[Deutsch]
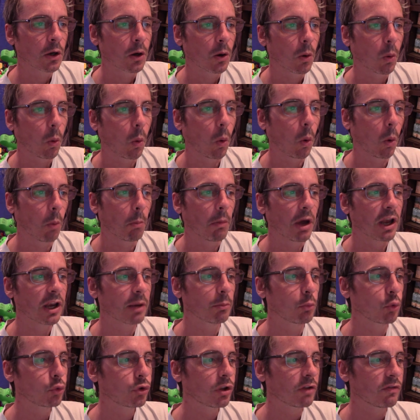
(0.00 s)
Oh, meine
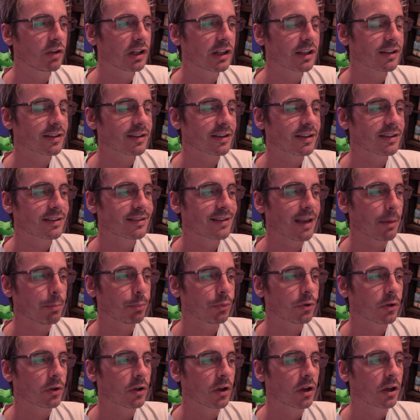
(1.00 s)
Mutter will das
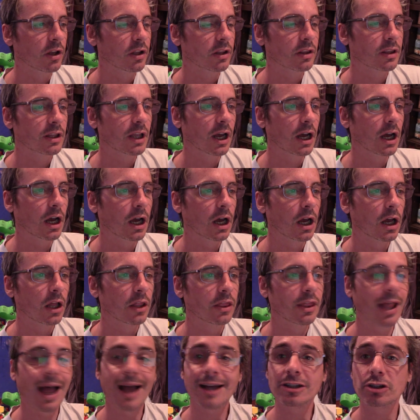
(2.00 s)
Rezept der
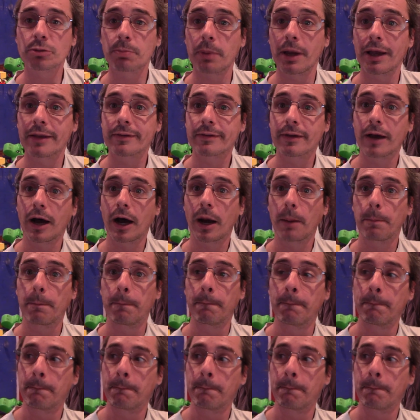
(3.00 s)
Nachspeise haben.